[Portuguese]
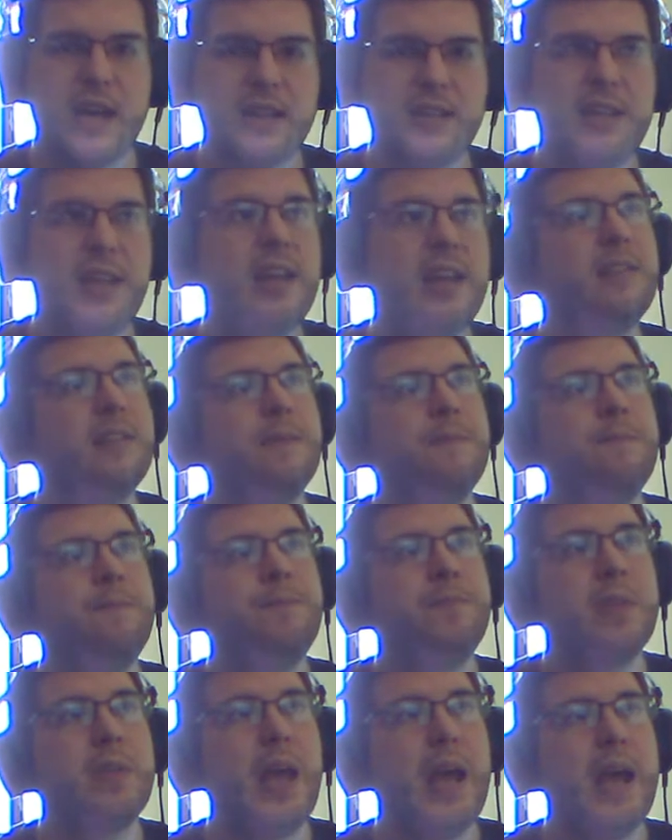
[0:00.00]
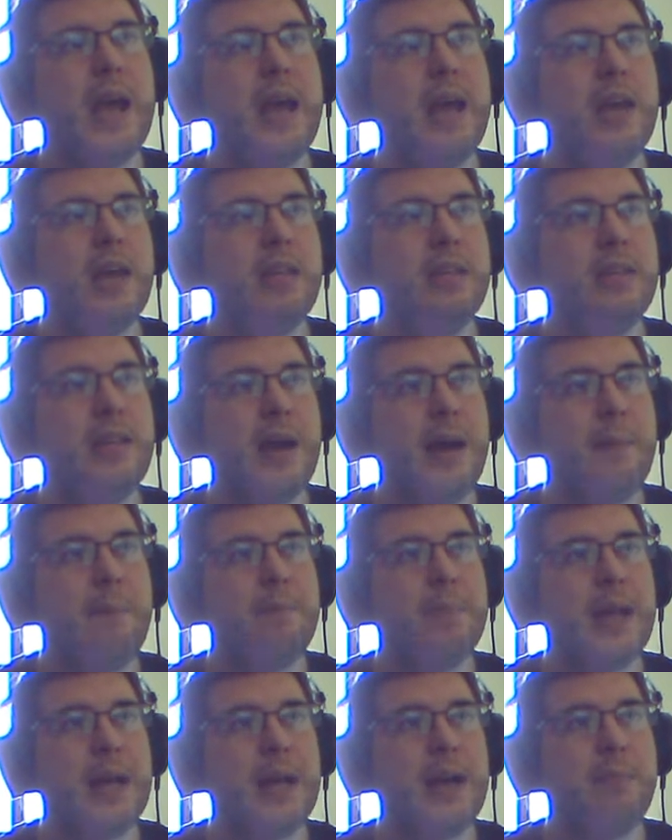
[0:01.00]
atenta é da
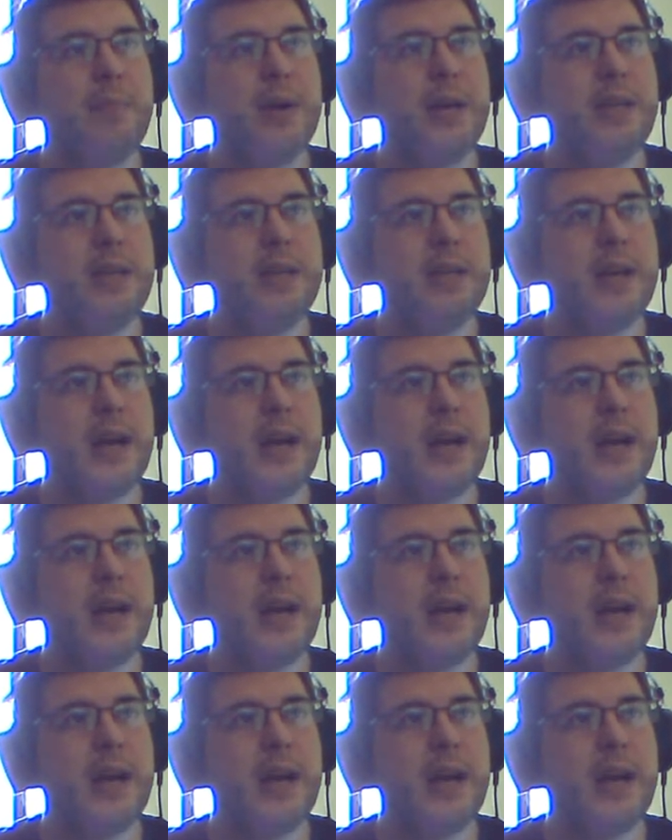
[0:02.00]
placa mãe,